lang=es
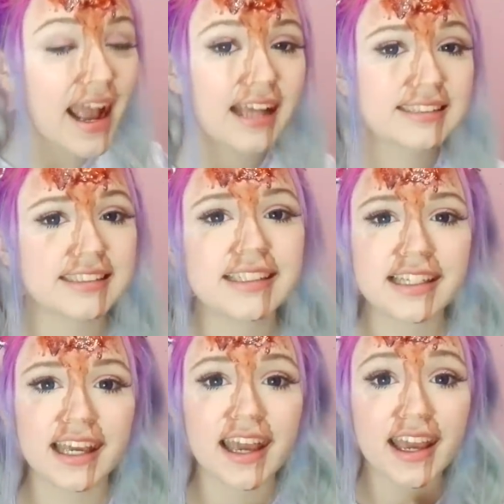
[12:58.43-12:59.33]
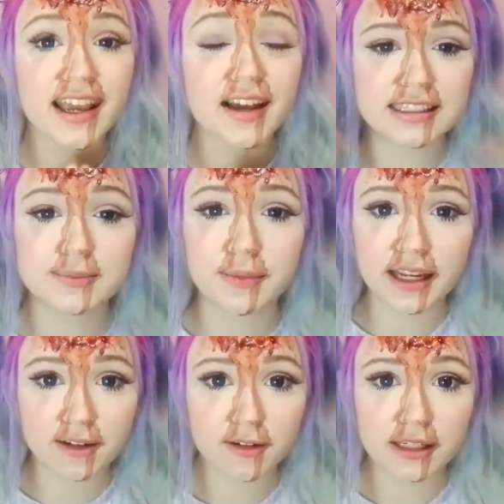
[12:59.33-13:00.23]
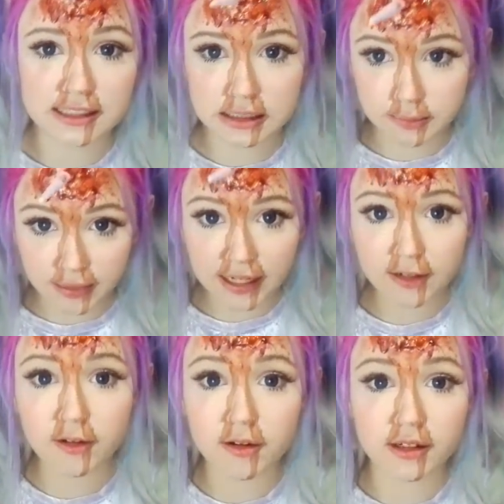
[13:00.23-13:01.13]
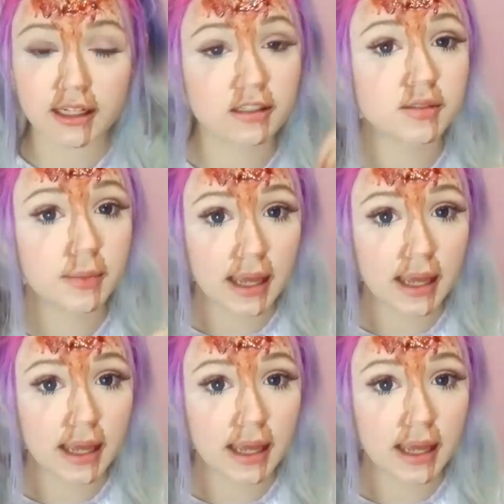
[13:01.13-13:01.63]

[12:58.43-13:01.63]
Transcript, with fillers: Así que espero, espero que nos